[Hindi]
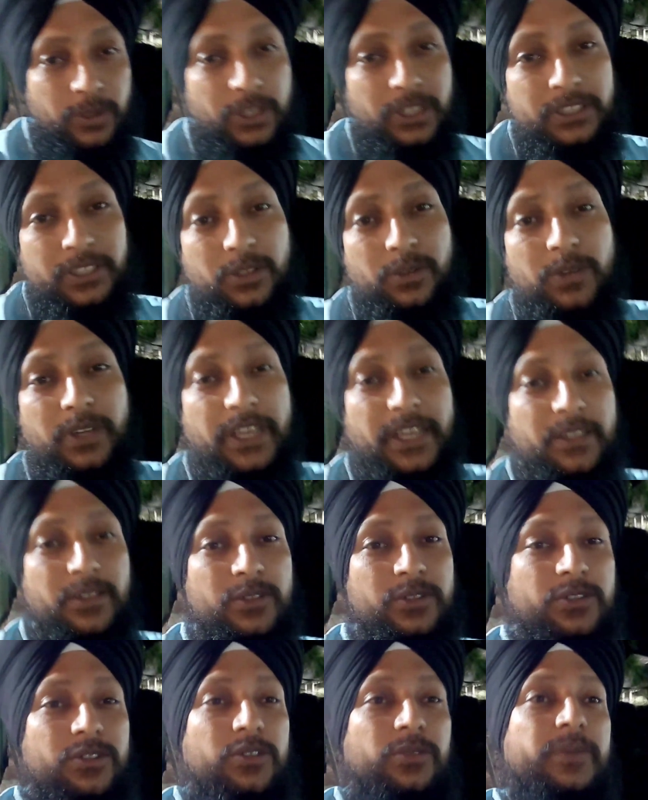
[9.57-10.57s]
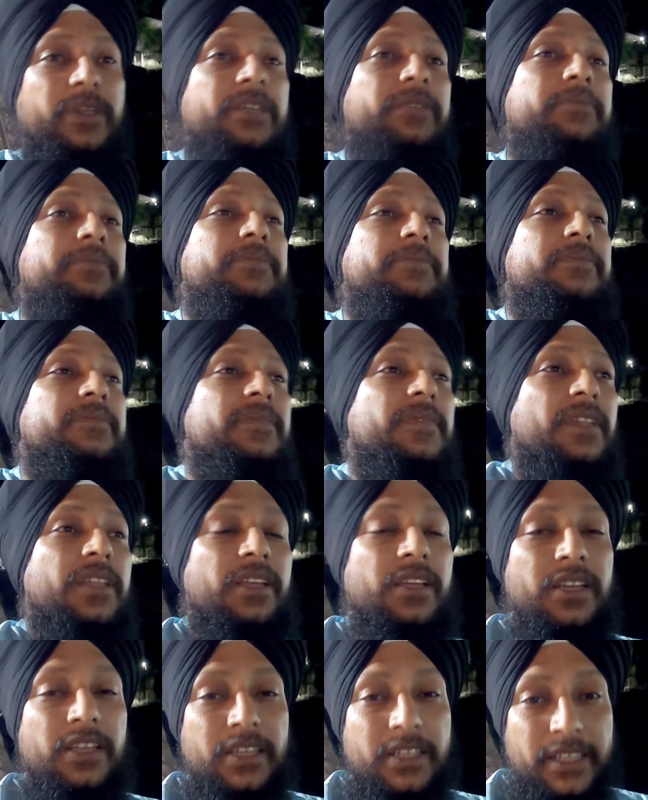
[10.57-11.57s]
तो बोलना चाहूँगा यार दोस्तों मैं
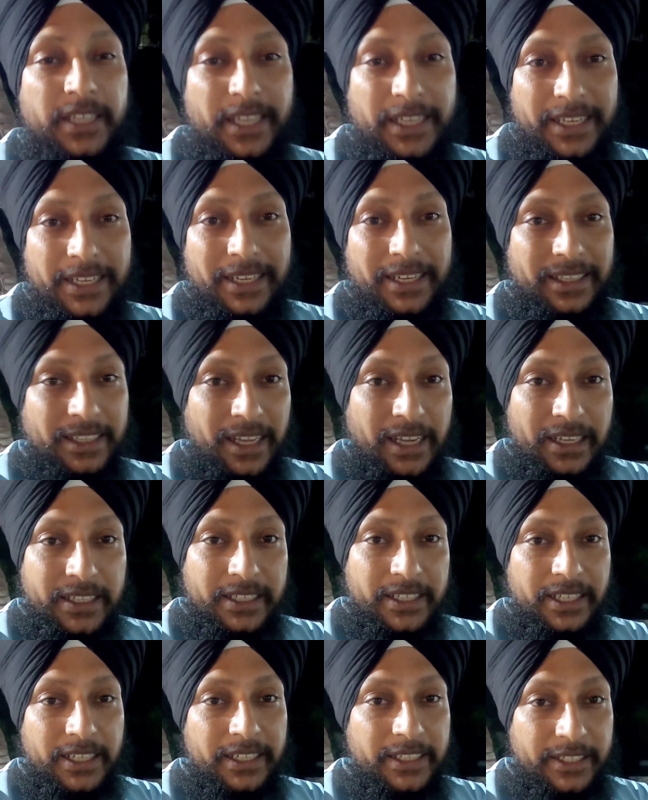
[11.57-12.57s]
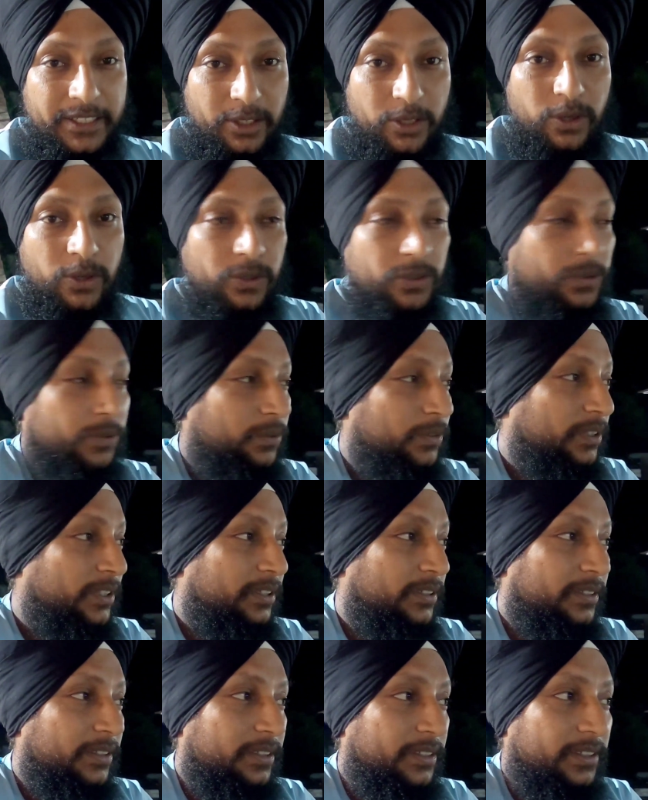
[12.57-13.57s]
कि अगर लद्दाख के लिए निकलो
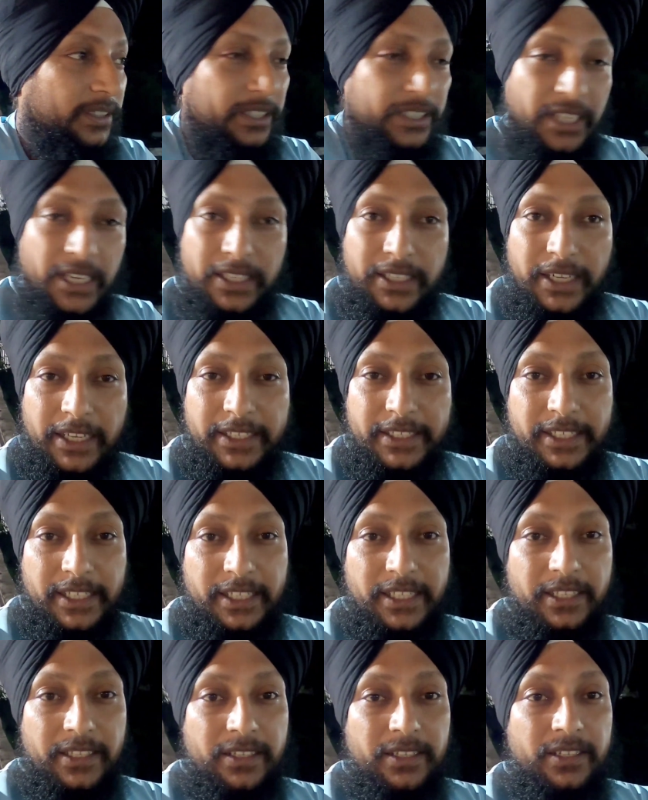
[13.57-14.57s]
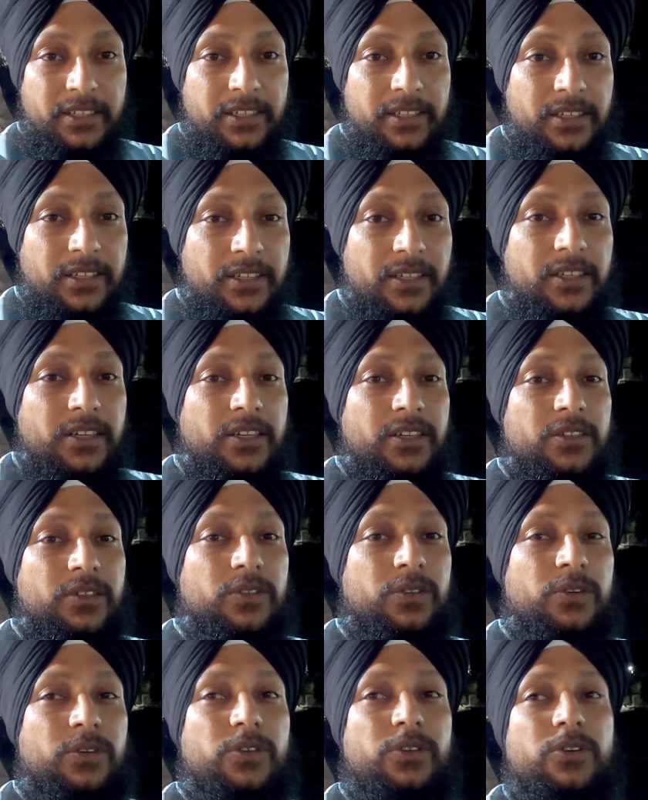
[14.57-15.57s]
लद्दाख राइड के लिए
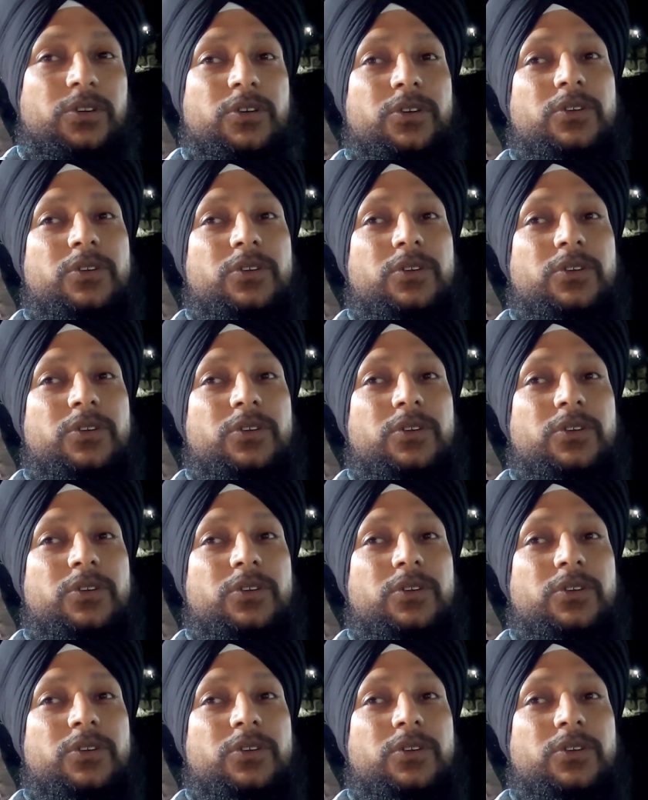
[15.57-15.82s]
तो